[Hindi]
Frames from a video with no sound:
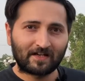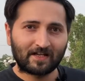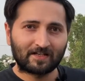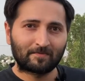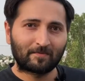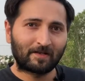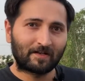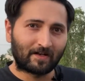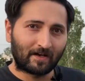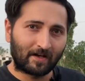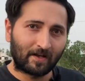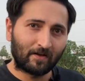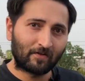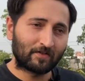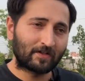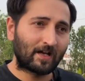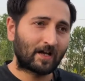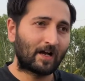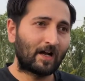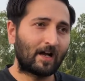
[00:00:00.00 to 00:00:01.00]
डेज़ में रेडी हो
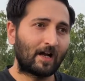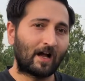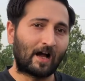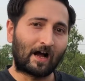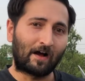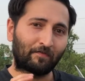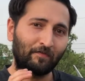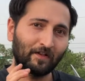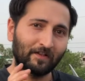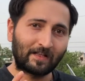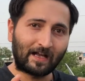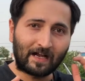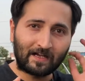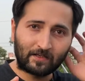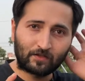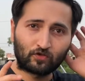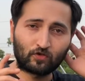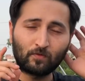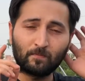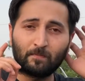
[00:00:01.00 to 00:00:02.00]
जाएगा आफ्टर
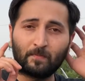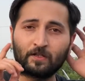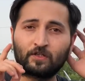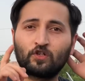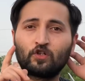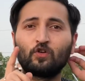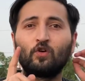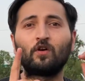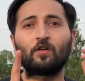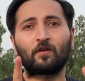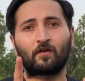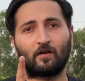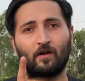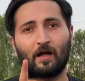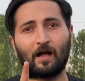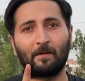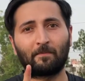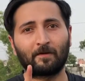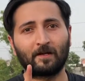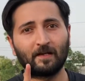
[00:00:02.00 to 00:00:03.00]
दैट जो मच्योर
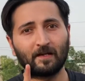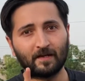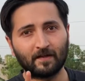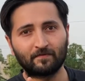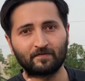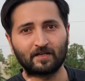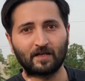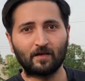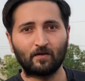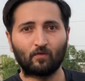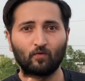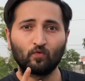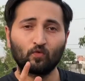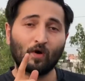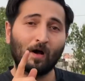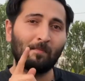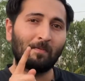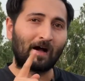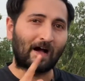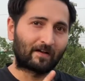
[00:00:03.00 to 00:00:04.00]
आपके लीव्स हैं
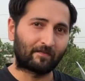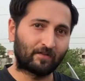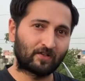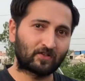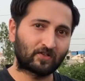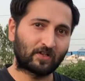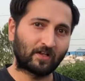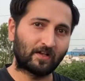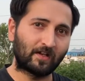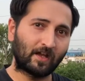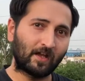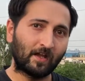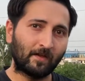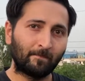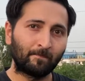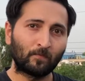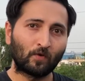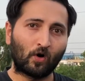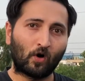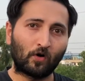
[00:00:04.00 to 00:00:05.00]
उनको आप हार्वेस्ट करिए
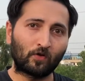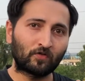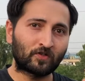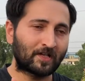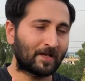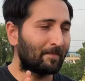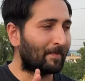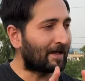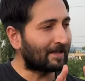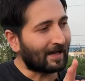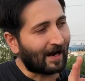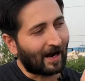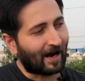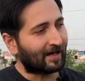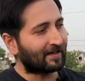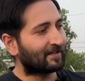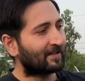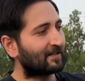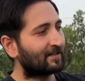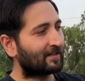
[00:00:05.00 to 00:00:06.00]
और उसके बाद
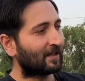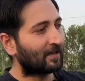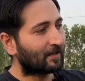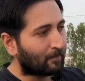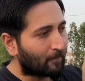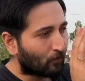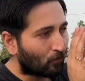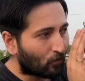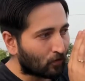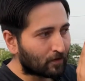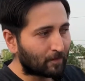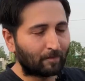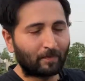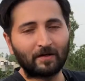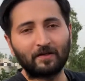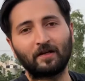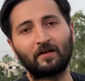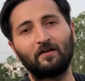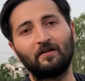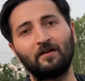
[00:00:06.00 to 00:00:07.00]
आठ दिन तक उस
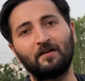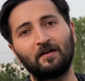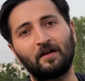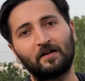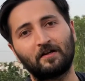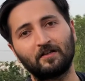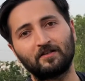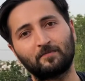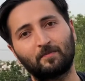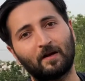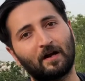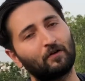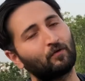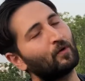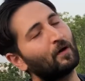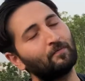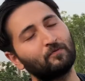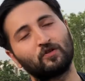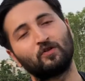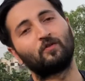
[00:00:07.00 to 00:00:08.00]
पर्टिकुलर लेटेस्ट प्लांट
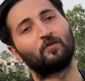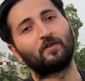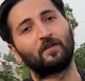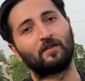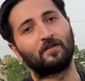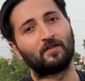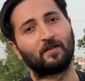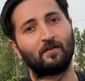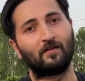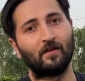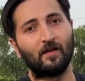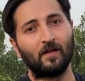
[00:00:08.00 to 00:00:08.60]
को आप छोड़ दीजिए